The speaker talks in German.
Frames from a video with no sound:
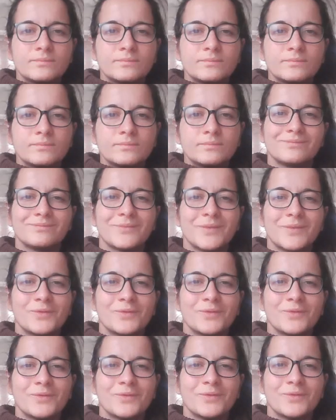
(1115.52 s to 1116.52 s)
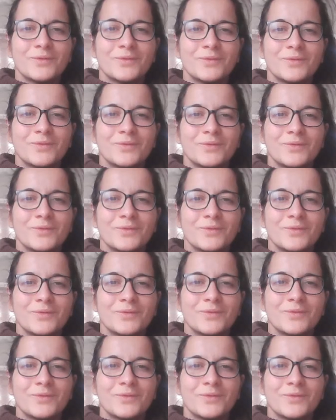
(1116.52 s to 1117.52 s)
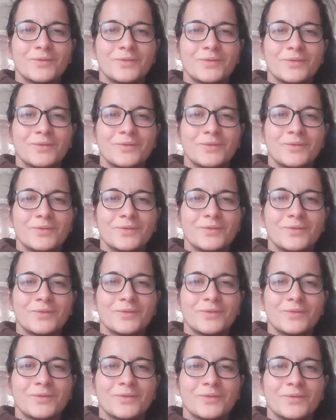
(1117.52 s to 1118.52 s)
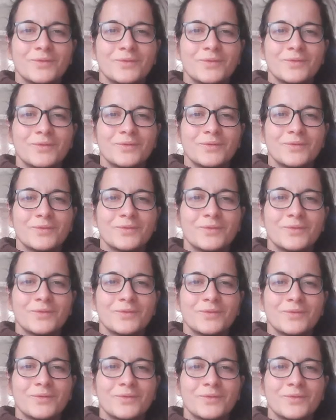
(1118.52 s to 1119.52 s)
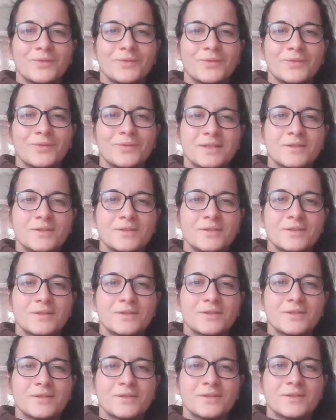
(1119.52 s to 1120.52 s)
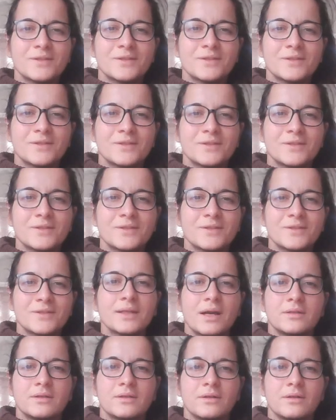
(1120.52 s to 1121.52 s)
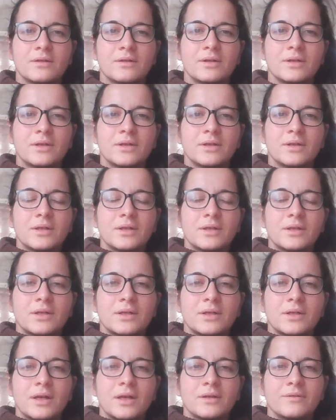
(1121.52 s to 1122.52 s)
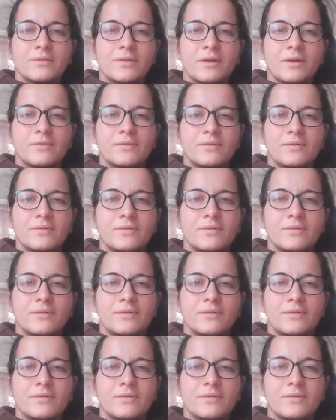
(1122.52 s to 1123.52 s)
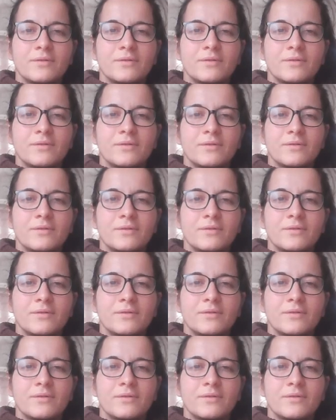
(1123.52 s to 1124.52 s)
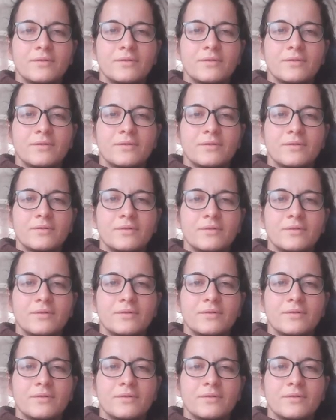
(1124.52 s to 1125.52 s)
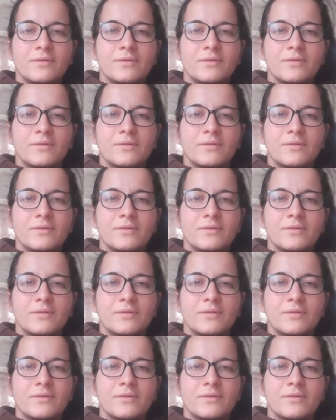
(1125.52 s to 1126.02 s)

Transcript: die Einladung ist, dass du dir jetzt gerade einfach präsent bist in deinem Körper, im Hier und im